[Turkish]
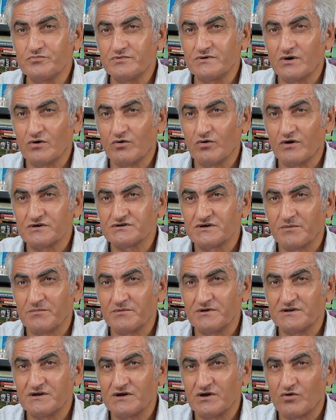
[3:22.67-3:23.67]
bile
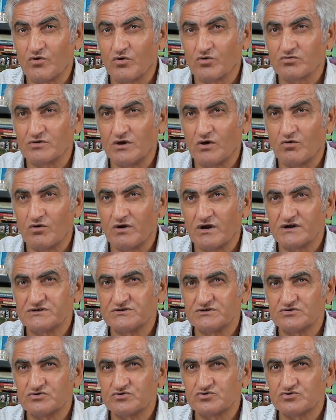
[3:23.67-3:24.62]
ulaşamayacağı noktaya ulaşır.